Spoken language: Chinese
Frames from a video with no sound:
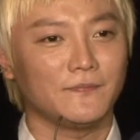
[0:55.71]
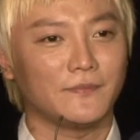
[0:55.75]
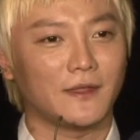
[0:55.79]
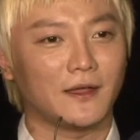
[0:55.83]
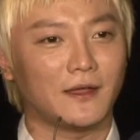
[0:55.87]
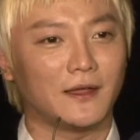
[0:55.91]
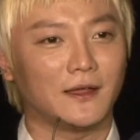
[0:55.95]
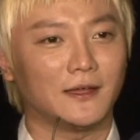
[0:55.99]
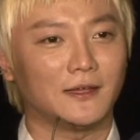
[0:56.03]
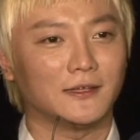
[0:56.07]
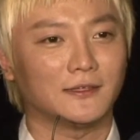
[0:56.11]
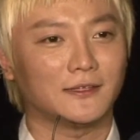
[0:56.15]

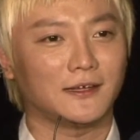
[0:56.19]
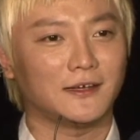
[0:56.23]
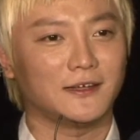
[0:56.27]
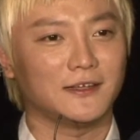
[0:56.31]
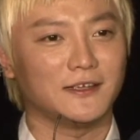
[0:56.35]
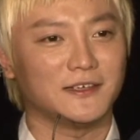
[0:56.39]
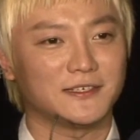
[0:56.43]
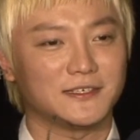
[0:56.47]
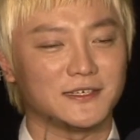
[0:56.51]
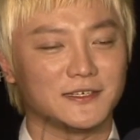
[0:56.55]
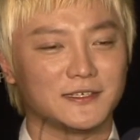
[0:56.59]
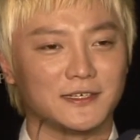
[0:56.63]
那当
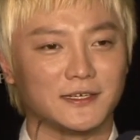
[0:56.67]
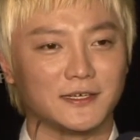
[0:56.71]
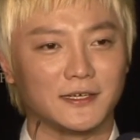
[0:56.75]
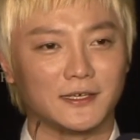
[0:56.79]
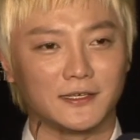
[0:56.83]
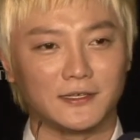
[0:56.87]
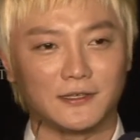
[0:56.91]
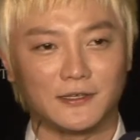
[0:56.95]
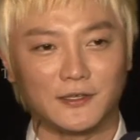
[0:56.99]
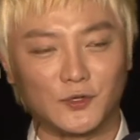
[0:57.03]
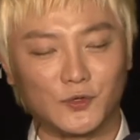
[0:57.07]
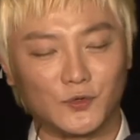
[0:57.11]
然也谢
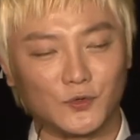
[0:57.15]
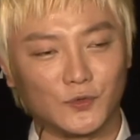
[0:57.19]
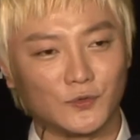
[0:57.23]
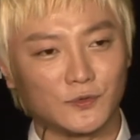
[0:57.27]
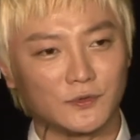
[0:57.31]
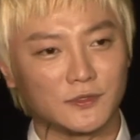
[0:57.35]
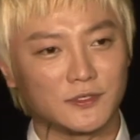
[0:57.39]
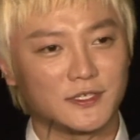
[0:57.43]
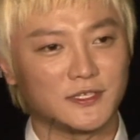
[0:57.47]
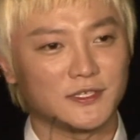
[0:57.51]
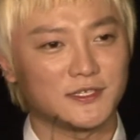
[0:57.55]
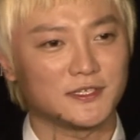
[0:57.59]
谢一路
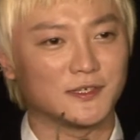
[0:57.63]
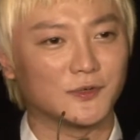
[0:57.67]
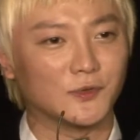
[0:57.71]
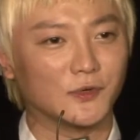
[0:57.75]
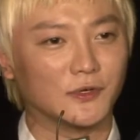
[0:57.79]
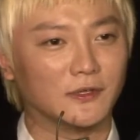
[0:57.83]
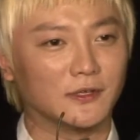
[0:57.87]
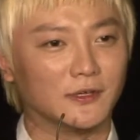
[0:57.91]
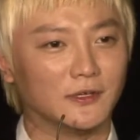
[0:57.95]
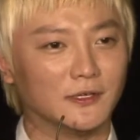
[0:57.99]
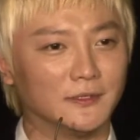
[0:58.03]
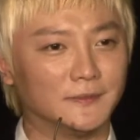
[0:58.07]
支持
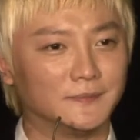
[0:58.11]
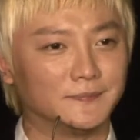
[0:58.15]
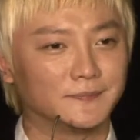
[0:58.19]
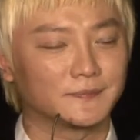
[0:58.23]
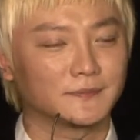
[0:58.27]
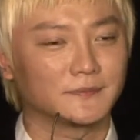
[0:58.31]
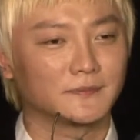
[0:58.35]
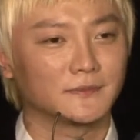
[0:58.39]
我的，